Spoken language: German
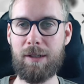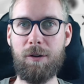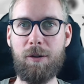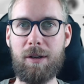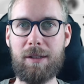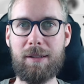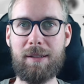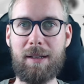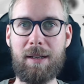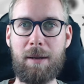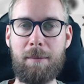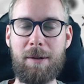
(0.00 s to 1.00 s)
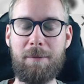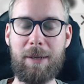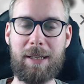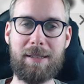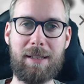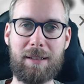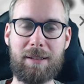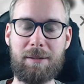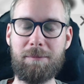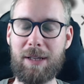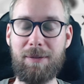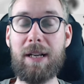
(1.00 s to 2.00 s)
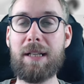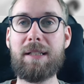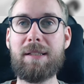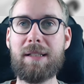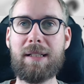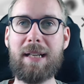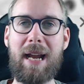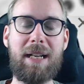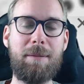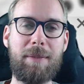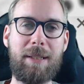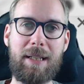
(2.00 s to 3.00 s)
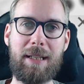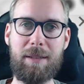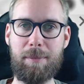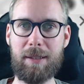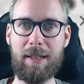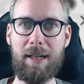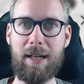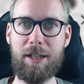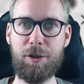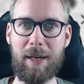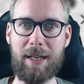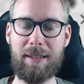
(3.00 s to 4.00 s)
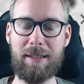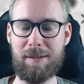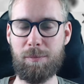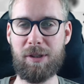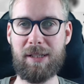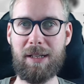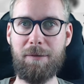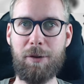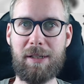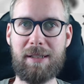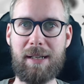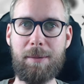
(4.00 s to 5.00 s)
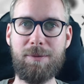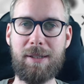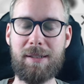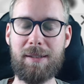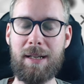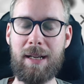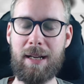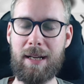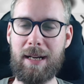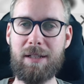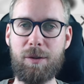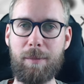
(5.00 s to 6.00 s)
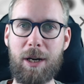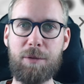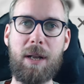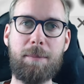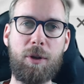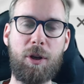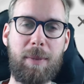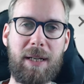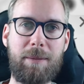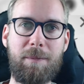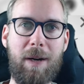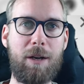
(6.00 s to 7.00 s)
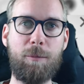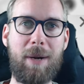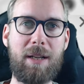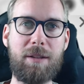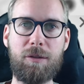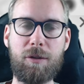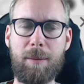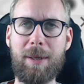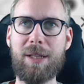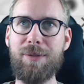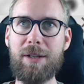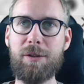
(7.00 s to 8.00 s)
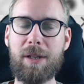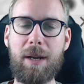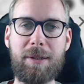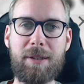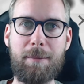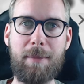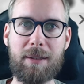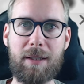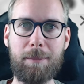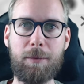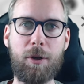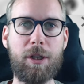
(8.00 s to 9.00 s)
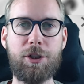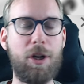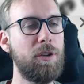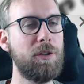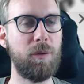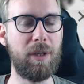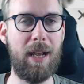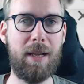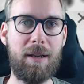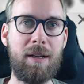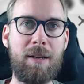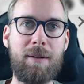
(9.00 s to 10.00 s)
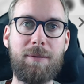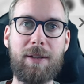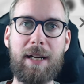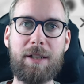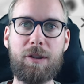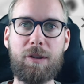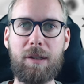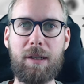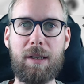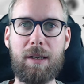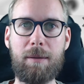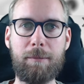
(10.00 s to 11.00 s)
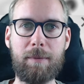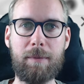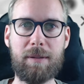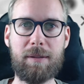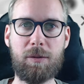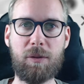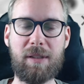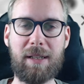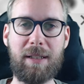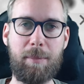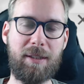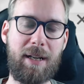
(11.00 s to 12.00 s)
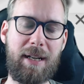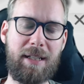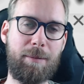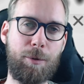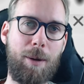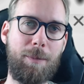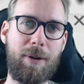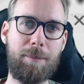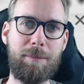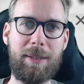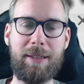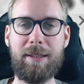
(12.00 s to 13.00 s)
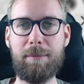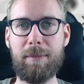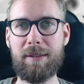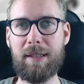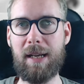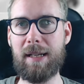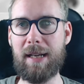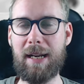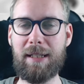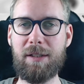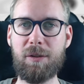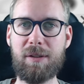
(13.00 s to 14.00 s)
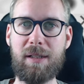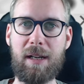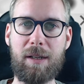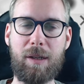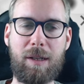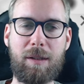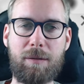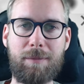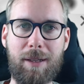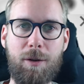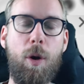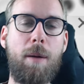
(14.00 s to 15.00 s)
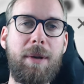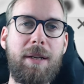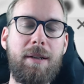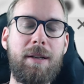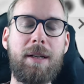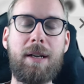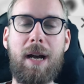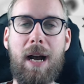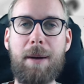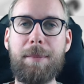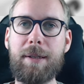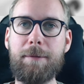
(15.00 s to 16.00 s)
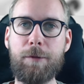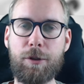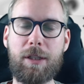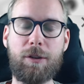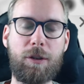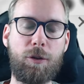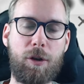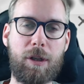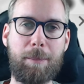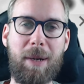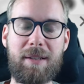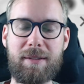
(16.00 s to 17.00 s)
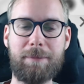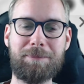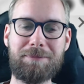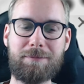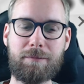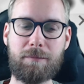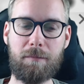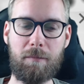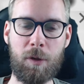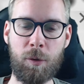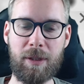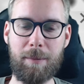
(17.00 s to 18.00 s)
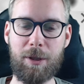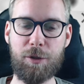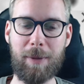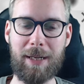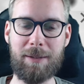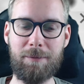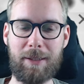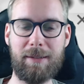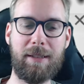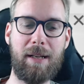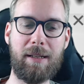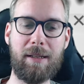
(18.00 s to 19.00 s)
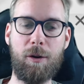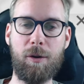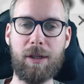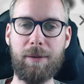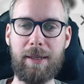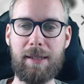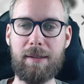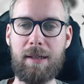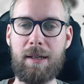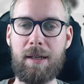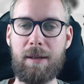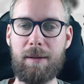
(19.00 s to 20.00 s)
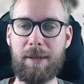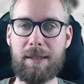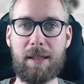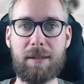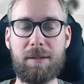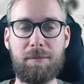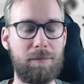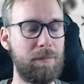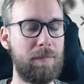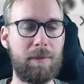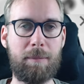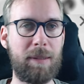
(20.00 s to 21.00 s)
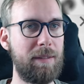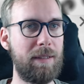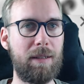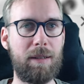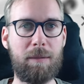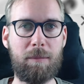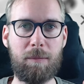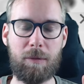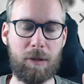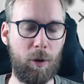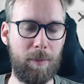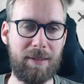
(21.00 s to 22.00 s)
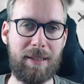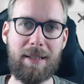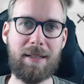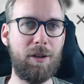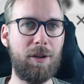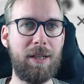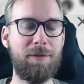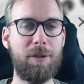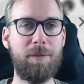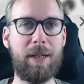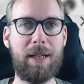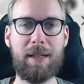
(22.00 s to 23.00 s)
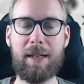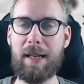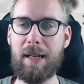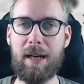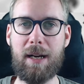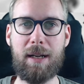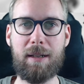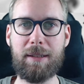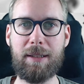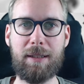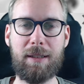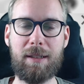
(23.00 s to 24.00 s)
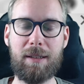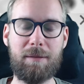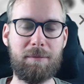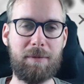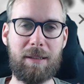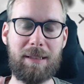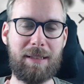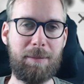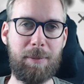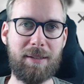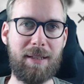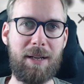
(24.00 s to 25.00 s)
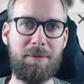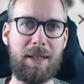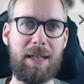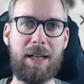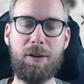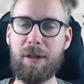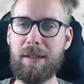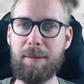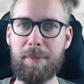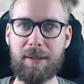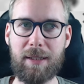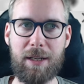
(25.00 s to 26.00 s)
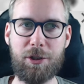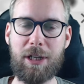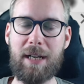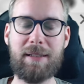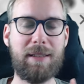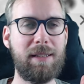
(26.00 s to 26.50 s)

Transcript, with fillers: Und ähm, wie gesagt, will jetzt keinem hier in die Partei reinsprechen, das muss jeder für sich selbst wissen. Ich zum Beispiel habe noch bei einem Wahlomat oder bei zwei sogar mitgemacht, habe noch geschaut, so okay, vielleicht ähm, die Partei, die ich im Kopf habe, nicht die, mit der ich eigentlich sozusagen d'accord bin, aber das hat dann doch gepasst und dementsprechend wird die dann auch gewählt. Wie gesagt, bitte kommentiert jetzt auch nicht von wegen, ja, hier die Partei wähle ich oder die Partei ist scheiße.